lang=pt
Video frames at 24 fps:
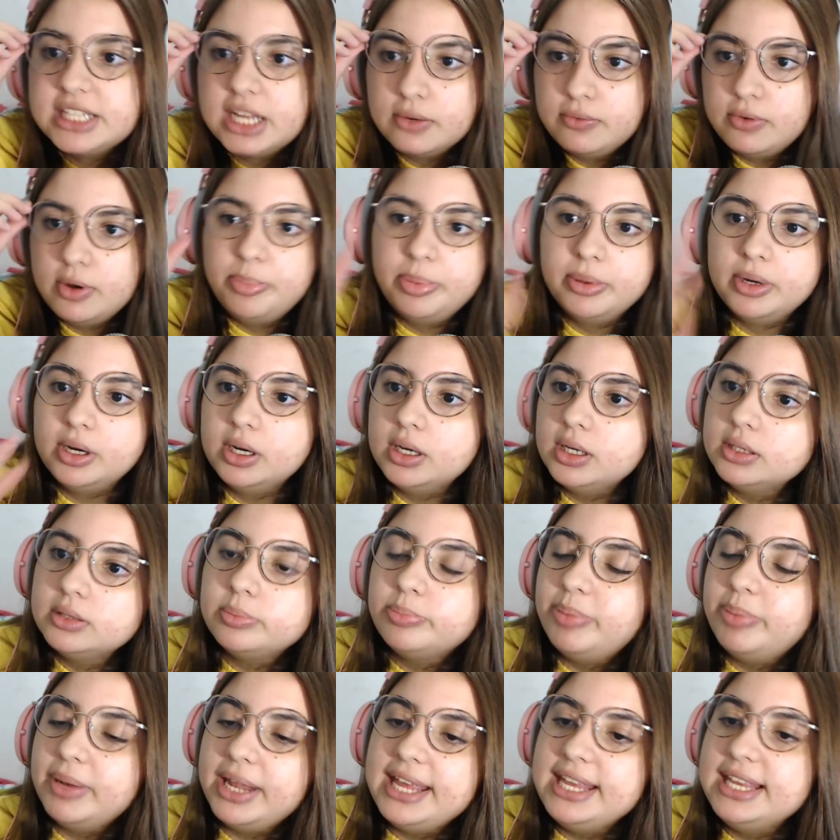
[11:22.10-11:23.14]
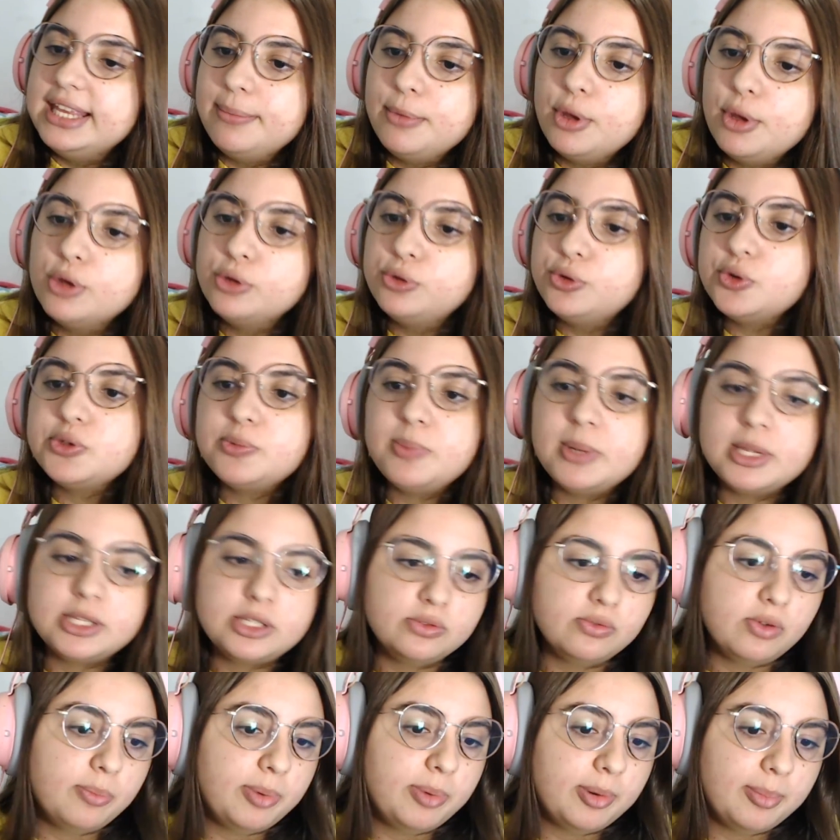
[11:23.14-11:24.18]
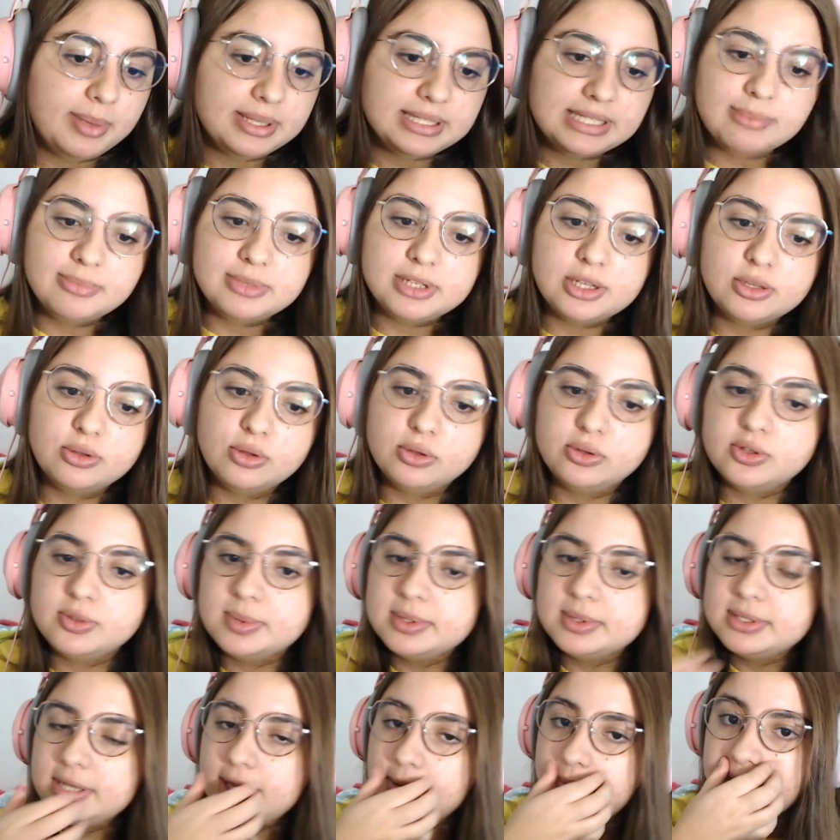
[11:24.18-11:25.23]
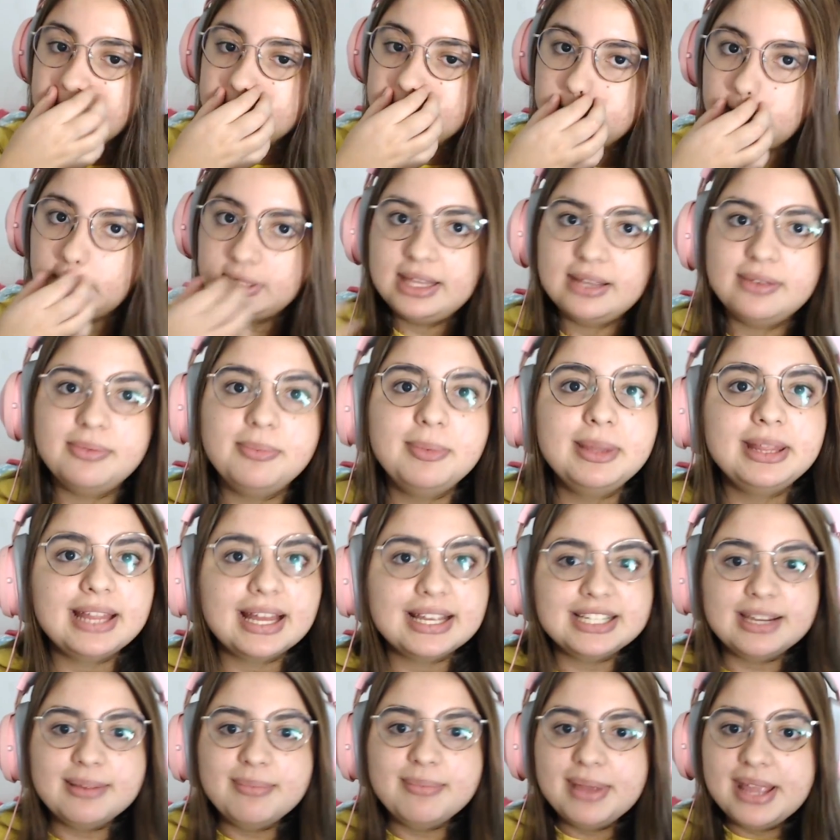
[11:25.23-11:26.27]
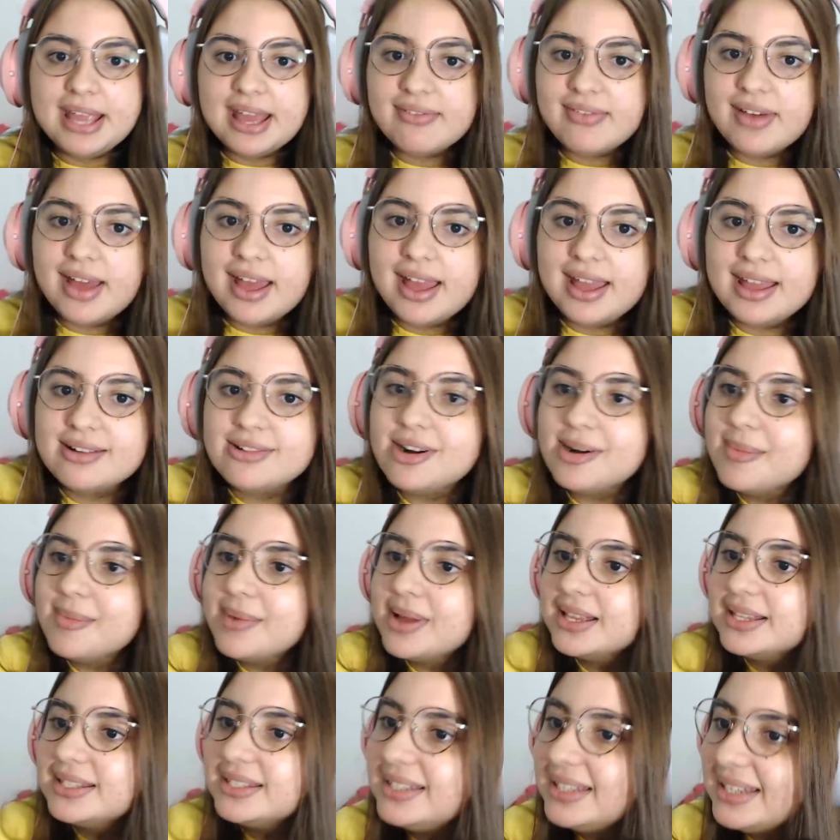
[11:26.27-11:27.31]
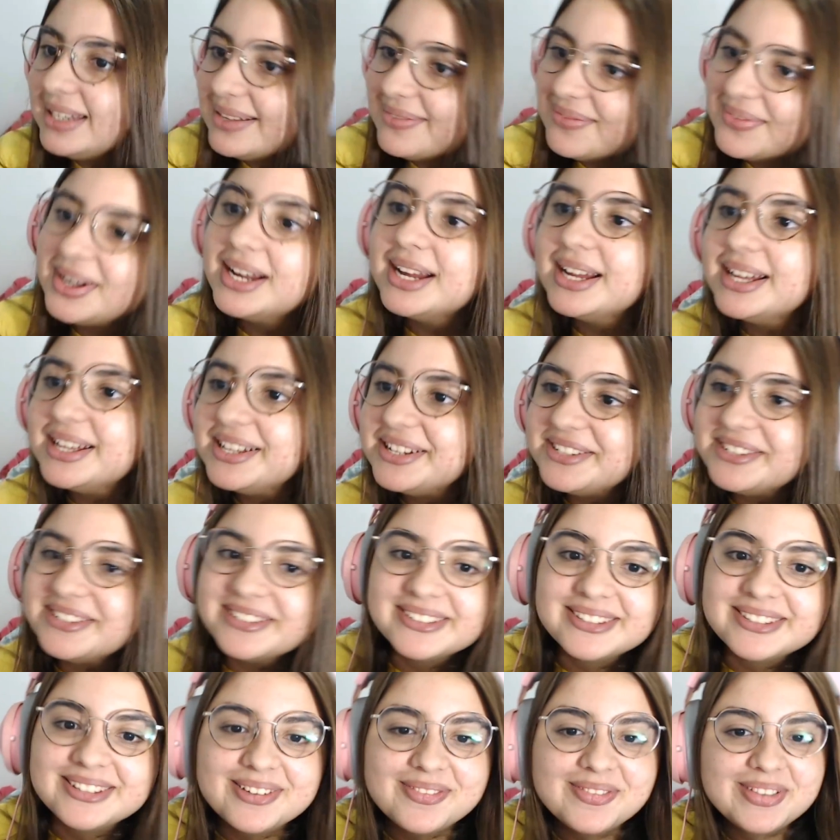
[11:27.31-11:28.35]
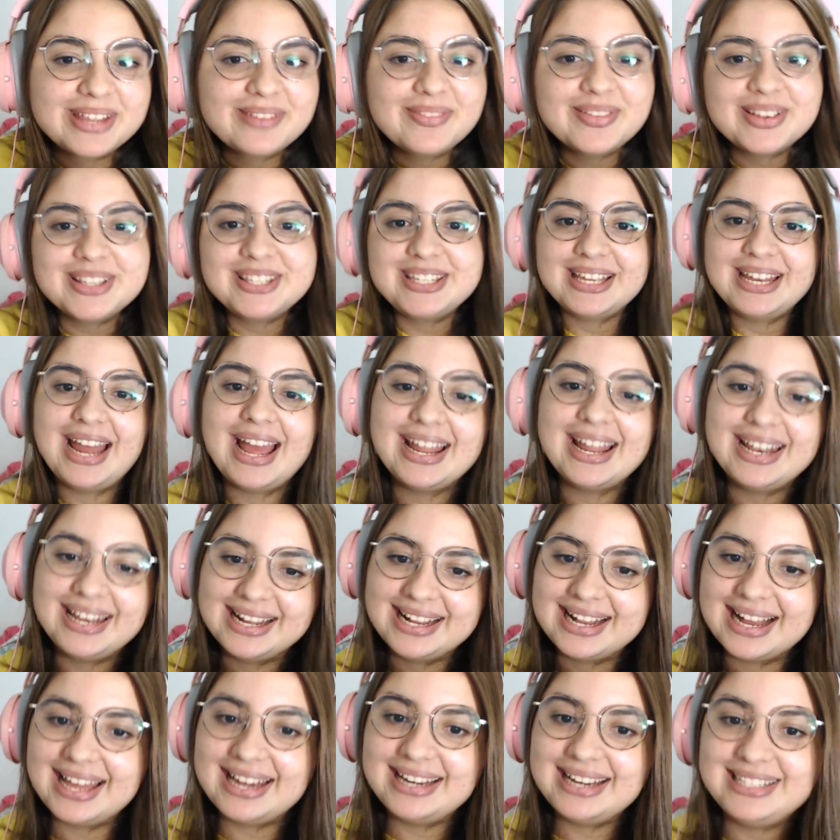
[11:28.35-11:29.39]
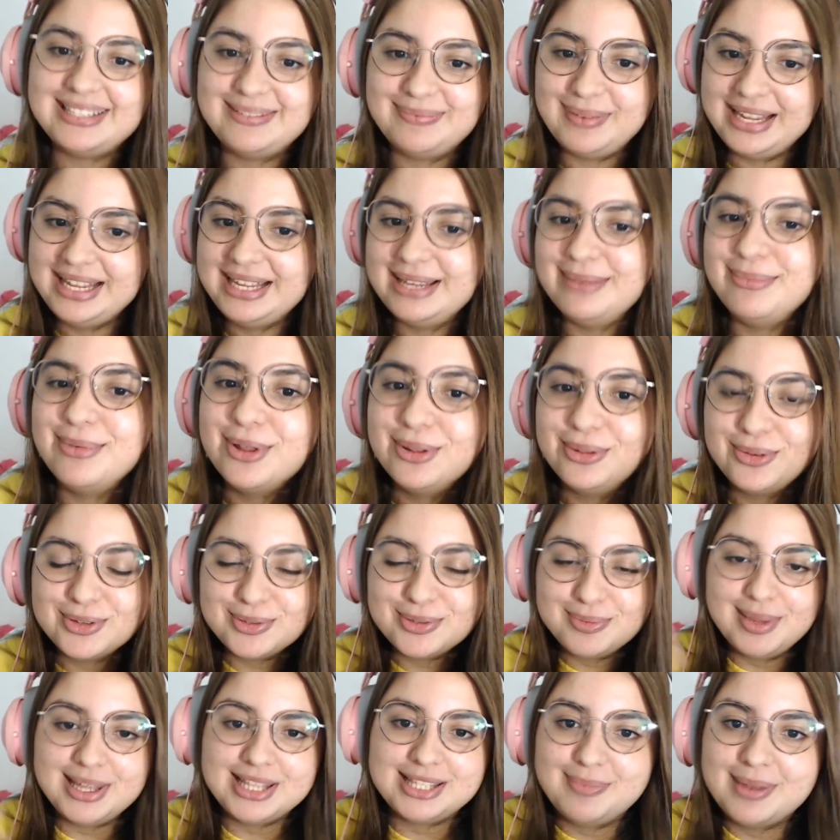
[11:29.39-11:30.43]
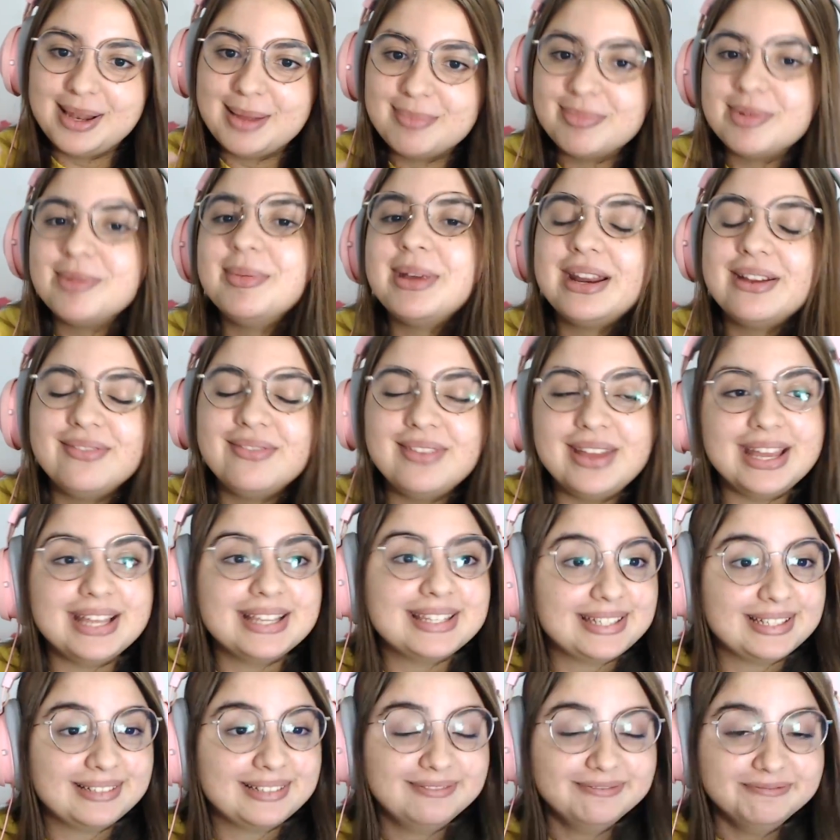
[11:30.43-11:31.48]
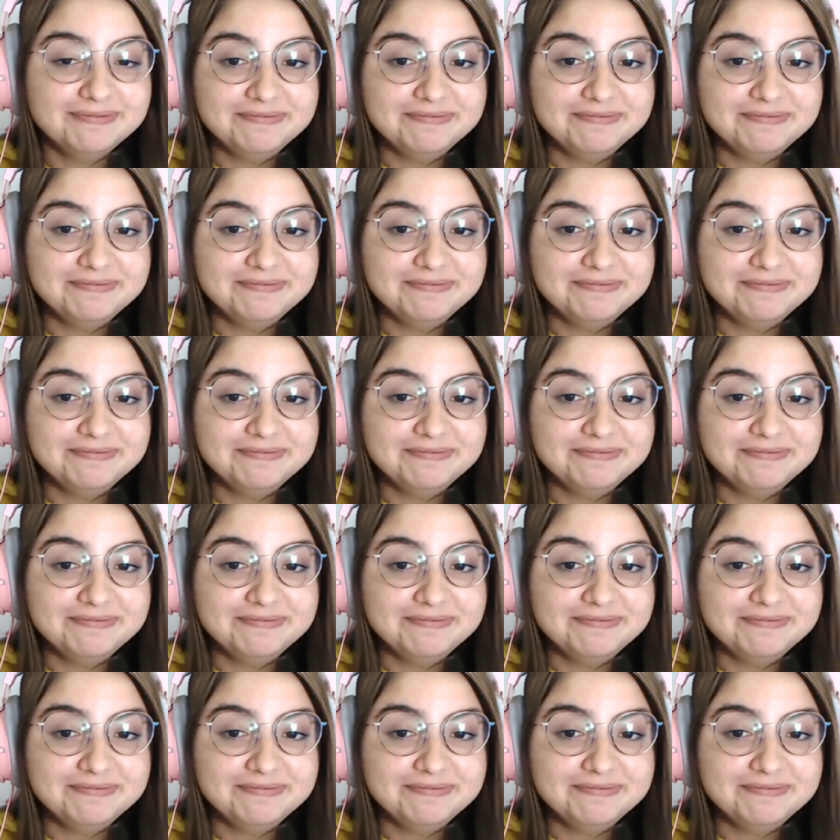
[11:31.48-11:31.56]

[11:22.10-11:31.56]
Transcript: que eu vou pôr Play Game e outros meses. Não vou pôr mais games e outros meses, não. Porque só teve mitagem minha, véi. Como assim, mano? Tô muito emocionada, cara, de Play Game e outros mitos pela primeira vez.